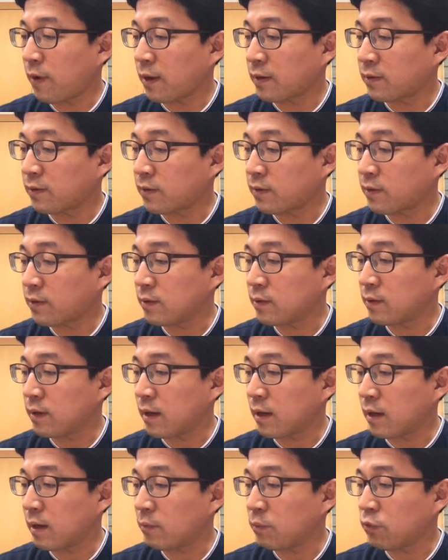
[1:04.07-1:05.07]

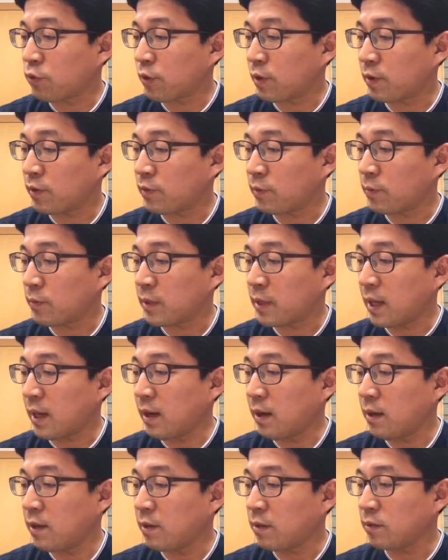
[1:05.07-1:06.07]
x라는 함수가
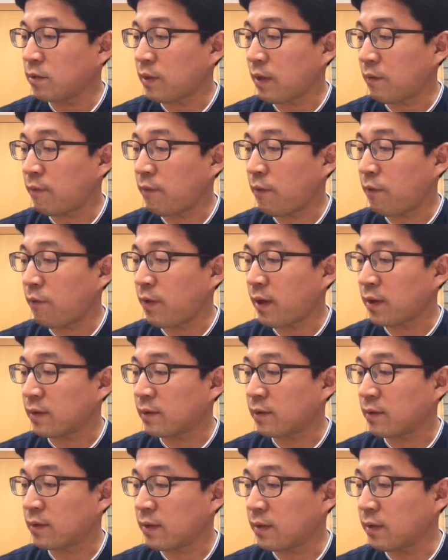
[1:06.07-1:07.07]
있습니다. 여기서 f of
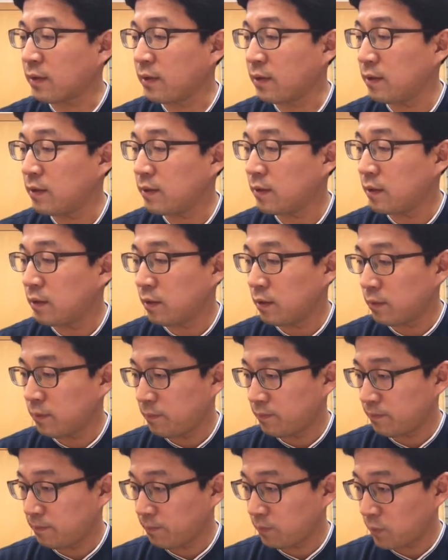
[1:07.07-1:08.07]
x는
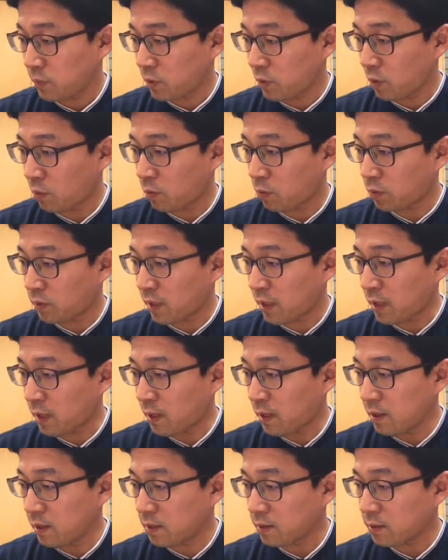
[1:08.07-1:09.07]

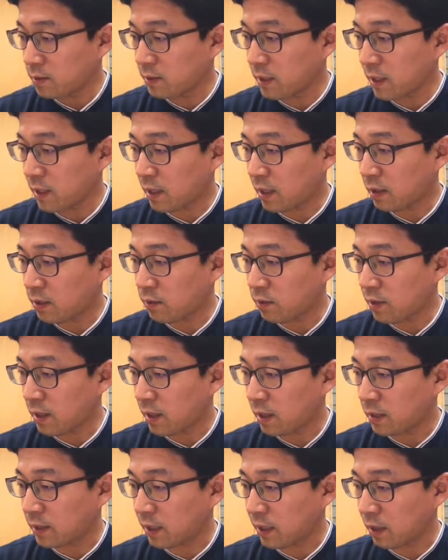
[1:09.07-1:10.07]
0보다 크다, 커나
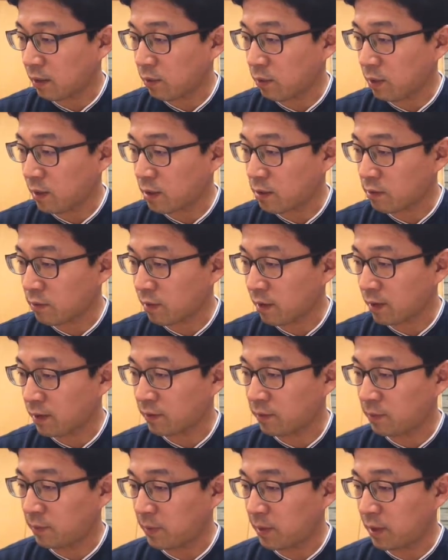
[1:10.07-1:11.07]
같다라고 가정을
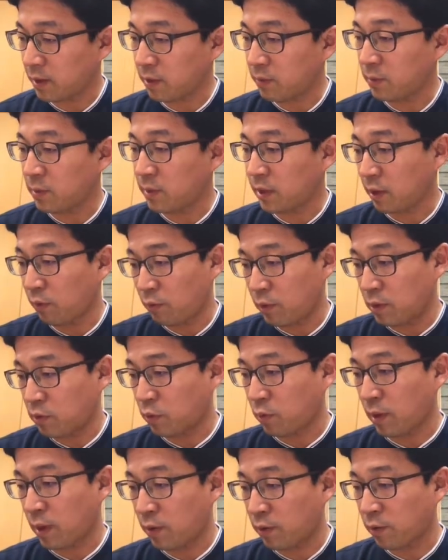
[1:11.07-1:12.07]
하겠습니다. 그럼 이렇게
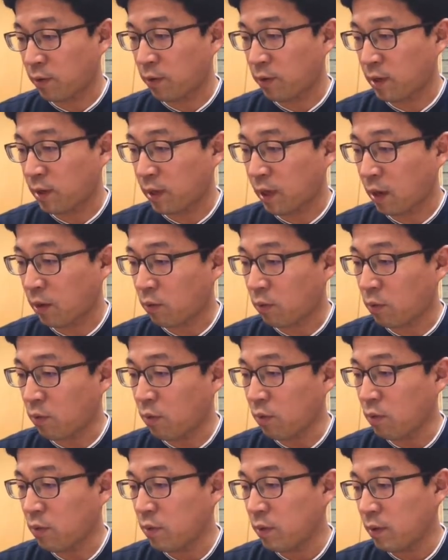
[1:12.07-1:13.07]
위쪽에 영역이
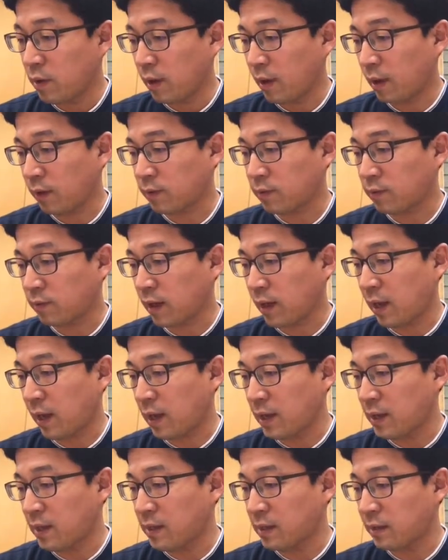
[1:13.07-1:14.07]
있겠고 x가
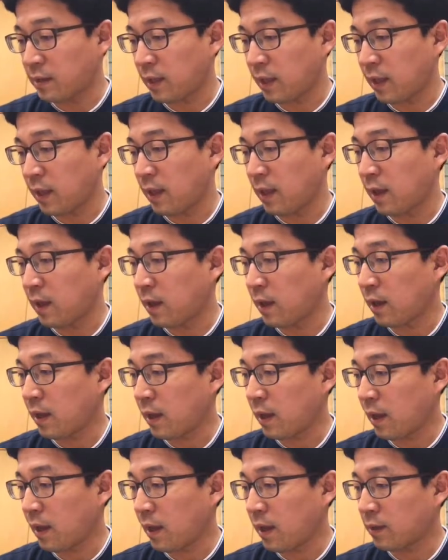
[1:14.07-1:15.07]
a일 때,
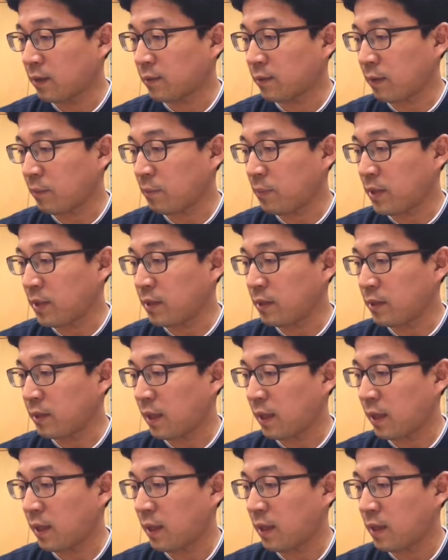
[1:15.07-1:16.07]
x가 b일
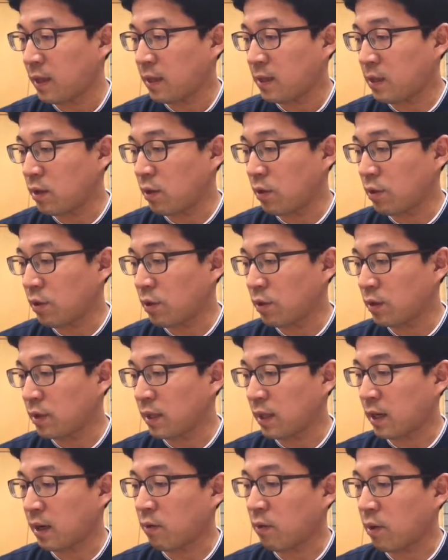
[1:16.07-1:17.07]
때 이
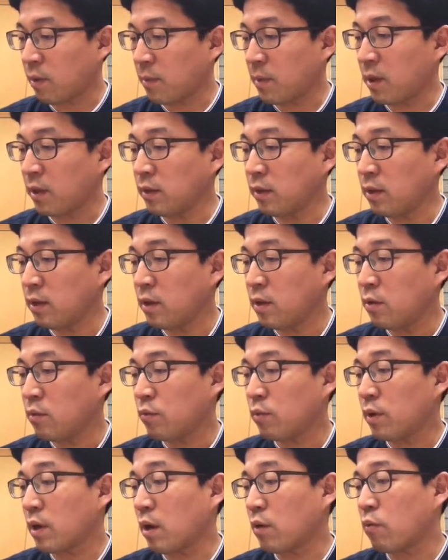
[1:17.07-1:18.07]
영역이다라고 하면
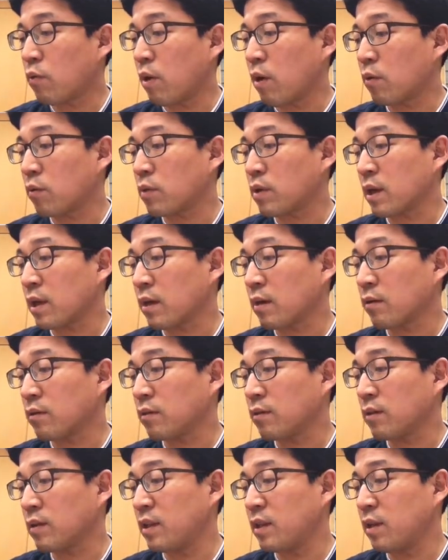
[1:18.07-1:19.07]
우리가 구하고자 하는
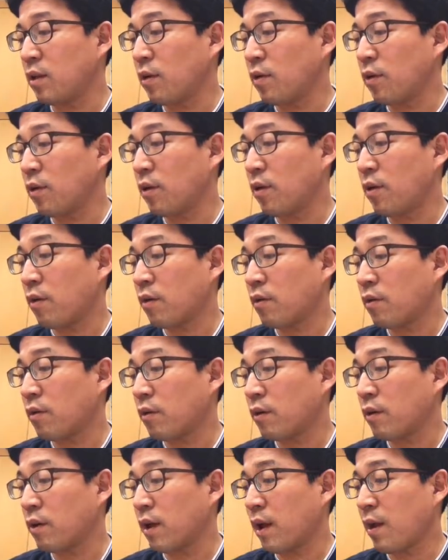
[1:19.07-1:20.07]
것은 이 영역,
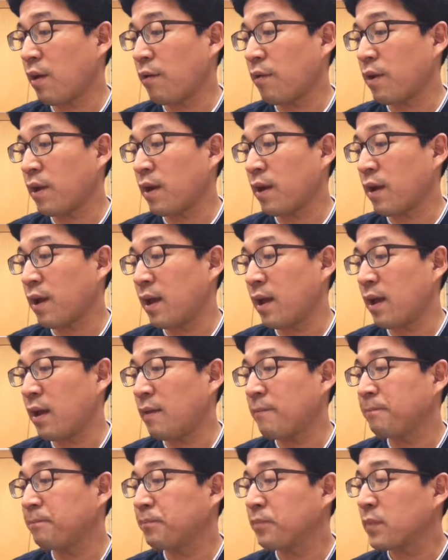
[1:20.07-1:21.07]
에어리아의
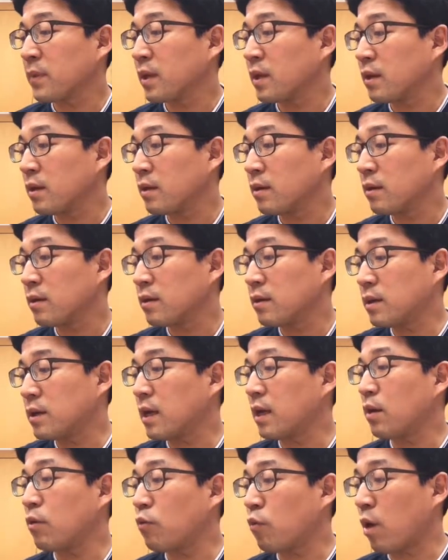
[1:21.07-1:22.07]

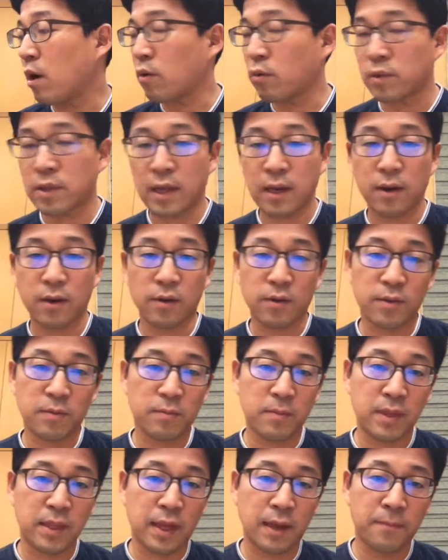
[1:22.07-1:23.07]
크기를 구하고자 하는
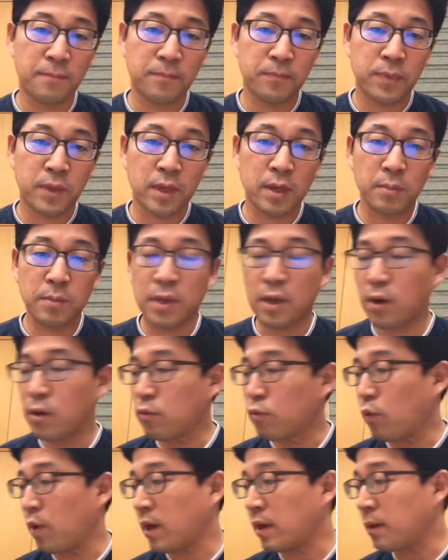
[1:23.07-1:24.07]
것입니다. 그럼 이걸
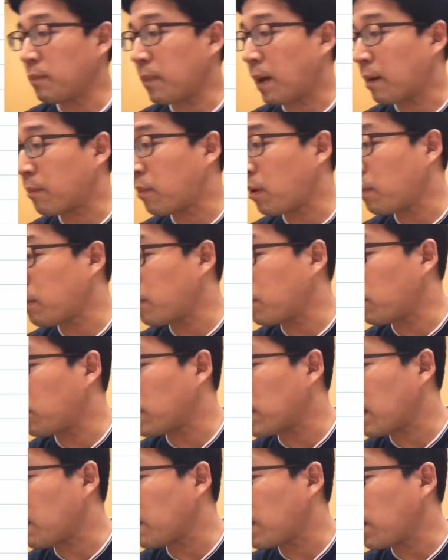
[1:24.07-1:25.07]
구하는 방법은
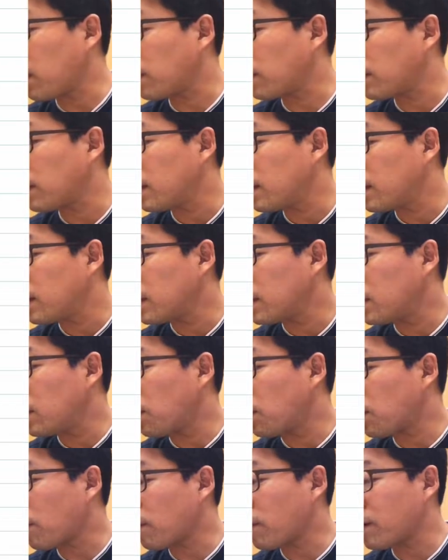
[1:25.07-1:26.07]
뭐냐면 이
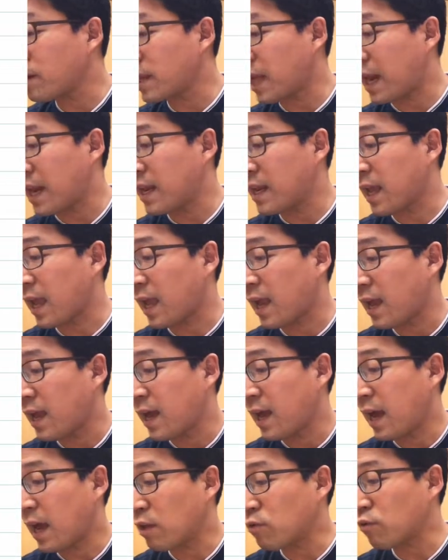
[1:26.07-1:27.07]
영역을 잘게
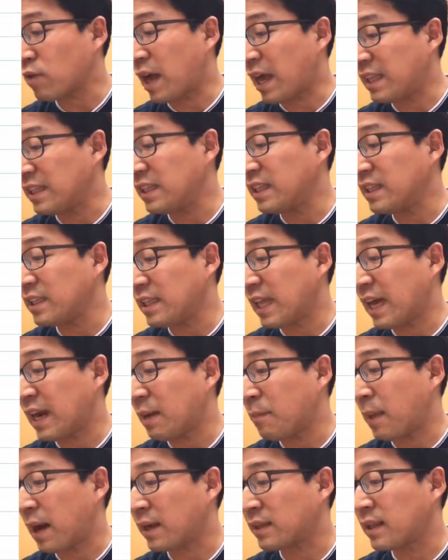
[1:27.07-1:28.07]
아주
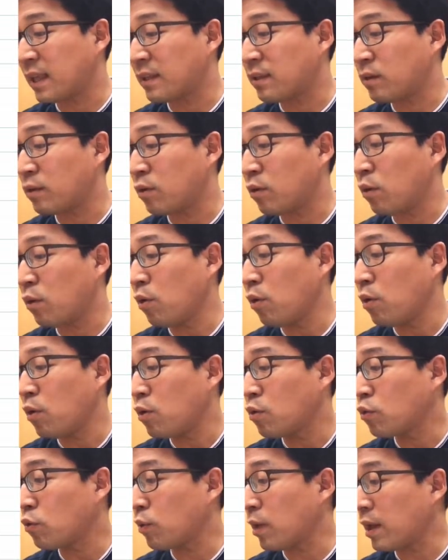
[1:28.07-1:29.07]
가느다란
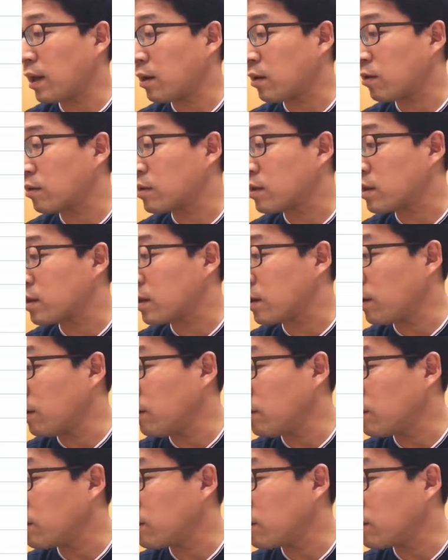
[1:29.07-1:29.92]
막대들로 쪼개는 것이죠.